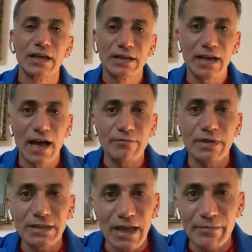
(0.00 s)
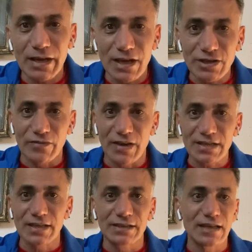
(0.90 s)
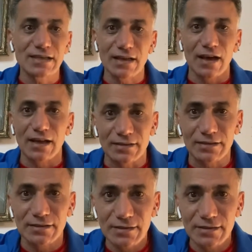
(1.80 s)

يا عم انت ايمن اشرف اصلا نازل غلط